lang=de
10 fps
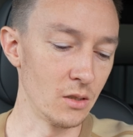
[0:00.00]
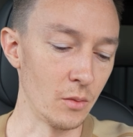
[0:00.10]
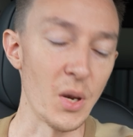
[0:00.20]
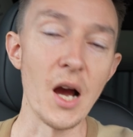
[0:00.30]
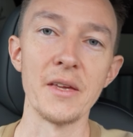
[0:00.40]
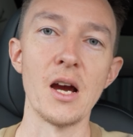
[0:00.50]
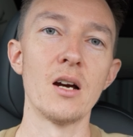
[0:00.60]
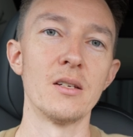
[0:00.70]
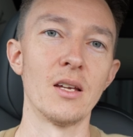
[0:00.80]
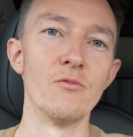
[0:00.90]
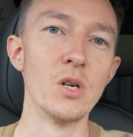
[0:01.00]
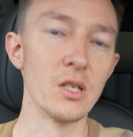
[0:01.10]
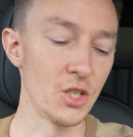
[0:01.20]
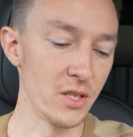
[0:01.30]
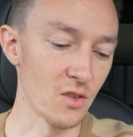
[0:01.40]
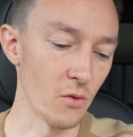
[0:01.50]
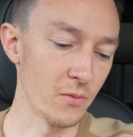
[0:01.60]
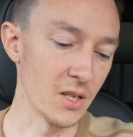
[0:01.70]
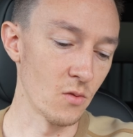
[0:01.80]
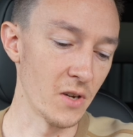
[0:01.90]
ein paar Jahren dann wirklich die
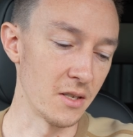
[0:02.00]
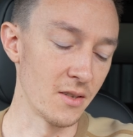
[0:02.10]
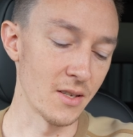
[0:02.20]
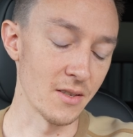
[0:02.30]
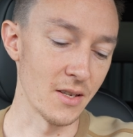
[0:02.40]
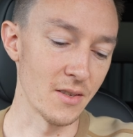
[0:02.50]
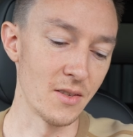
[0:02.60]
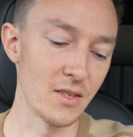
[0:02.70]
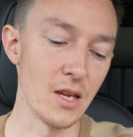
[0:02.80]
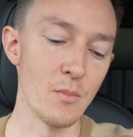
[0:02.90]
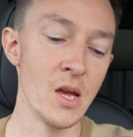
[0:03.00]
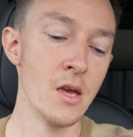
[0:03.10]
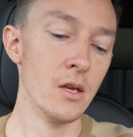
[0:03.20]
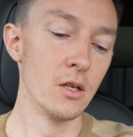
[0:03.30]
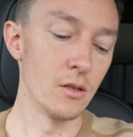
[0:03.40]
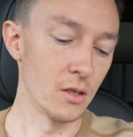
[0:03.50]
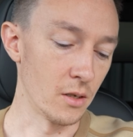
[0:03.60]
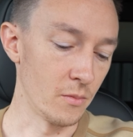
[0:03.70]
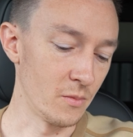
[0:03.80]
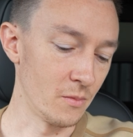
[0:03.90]
Software so weit ist, dass das System
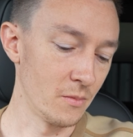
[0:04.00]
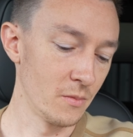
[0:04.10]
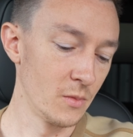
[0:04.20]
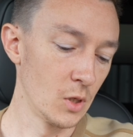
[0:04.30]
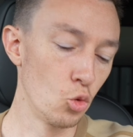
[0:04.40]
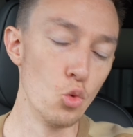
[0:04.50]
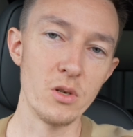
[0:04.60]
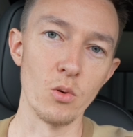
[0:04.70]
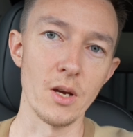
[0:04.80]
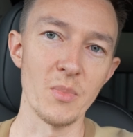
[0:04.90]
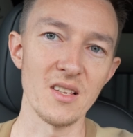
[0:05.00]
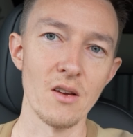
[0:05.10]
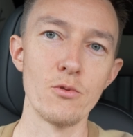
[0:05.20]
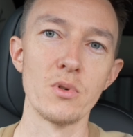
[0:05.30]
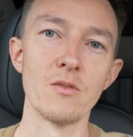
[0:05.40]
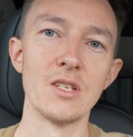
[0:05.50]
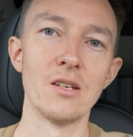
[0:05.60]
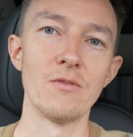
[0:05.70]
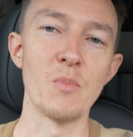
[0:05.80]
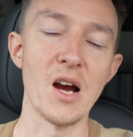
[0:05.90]
ähm, gut oder besser
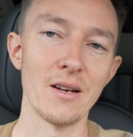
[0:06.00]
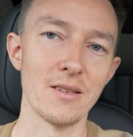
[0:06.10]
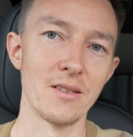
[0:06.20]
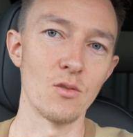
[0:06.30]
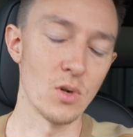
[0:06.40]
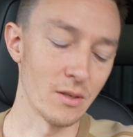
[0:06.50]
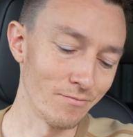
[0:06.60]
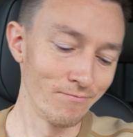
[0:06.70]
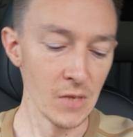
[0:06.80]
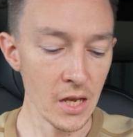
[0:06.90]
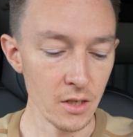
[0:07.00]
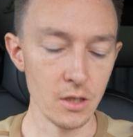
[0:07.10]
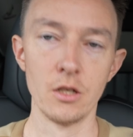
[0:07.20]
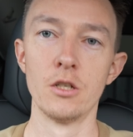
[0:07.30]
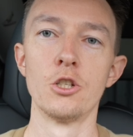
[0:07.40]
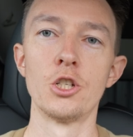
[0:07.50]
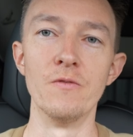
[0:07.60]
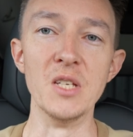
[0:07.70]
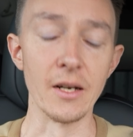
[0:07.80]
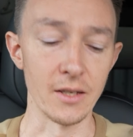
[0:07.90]
funktioniert wie Parksensoren,
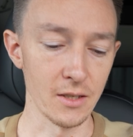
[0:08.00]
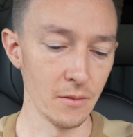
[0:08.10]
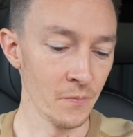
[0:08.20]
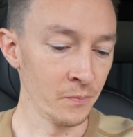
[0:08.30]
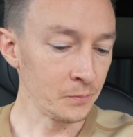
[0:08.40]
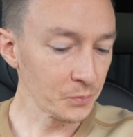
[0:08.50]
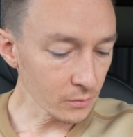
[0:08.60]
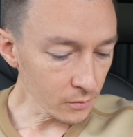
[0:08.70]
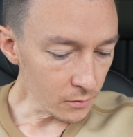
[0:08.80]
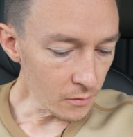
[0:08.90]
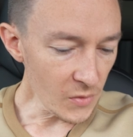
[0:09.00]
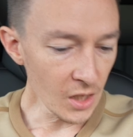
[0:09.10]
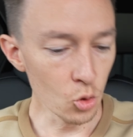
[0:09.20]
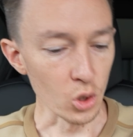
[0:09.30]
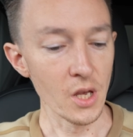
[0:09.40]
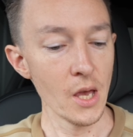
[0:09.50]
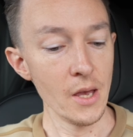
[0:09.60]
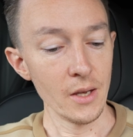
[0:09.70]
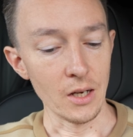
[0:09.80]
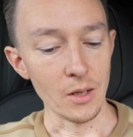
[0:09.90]
schwierig gut.
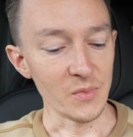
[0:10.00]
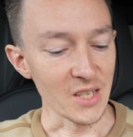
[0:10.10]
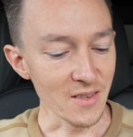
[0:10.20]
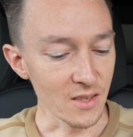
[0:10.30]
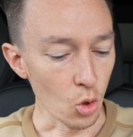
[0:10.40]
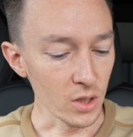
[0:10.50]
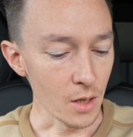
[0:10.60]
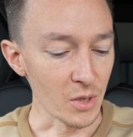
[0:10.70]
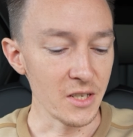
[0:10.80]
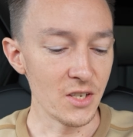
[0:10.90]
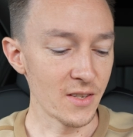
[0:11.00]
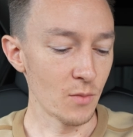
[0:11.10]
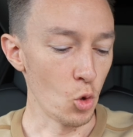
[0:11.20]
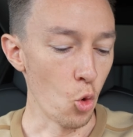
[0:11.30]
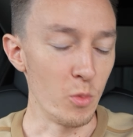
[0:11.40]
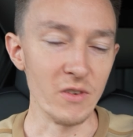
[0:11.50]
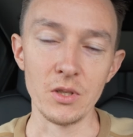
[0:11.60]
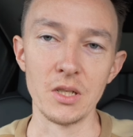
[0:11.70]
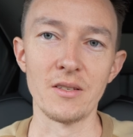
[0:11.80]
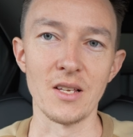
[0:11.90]
Ähm, dass dort aber nichts behoben
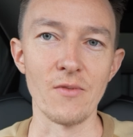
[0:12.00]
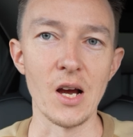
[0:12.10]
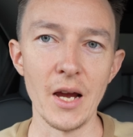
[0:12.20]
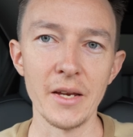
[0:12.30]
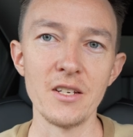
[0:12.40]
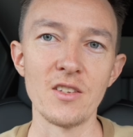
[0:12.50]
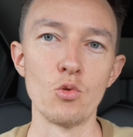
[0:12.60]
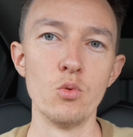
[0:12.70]
wird, das war eigentlich so